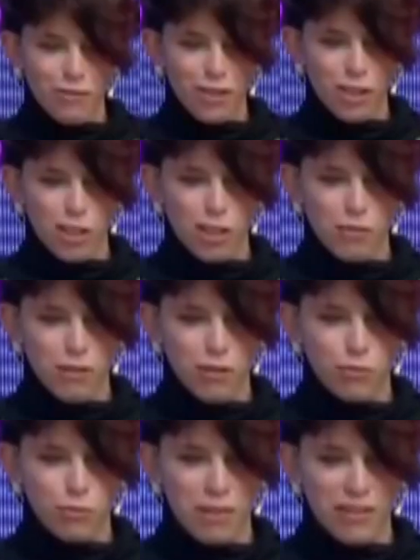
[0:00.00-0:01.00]
Eh, es
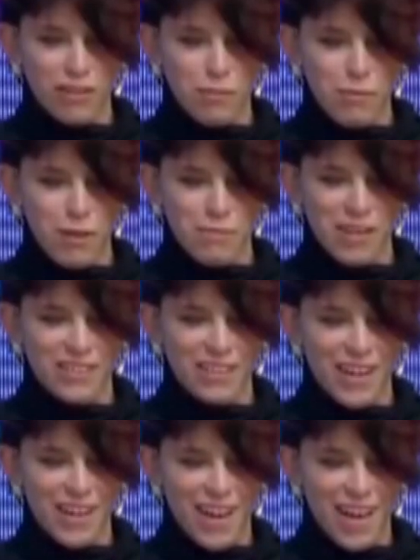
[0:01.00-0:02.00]
un placer para mí estar
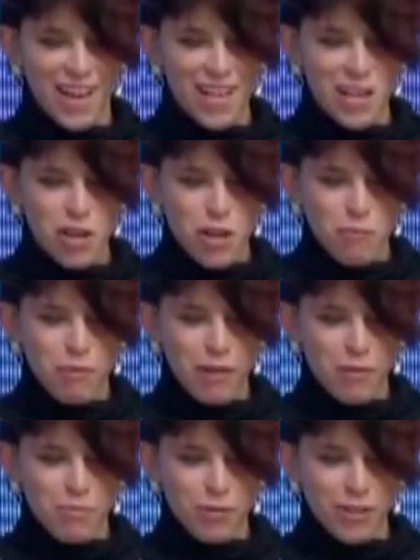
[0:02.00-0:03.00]
acá,
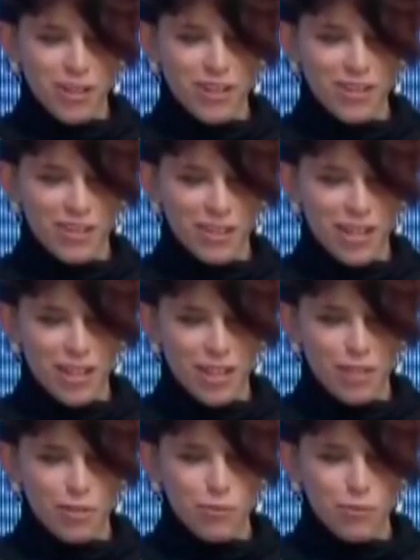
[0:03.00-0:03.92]
para poder, eh, como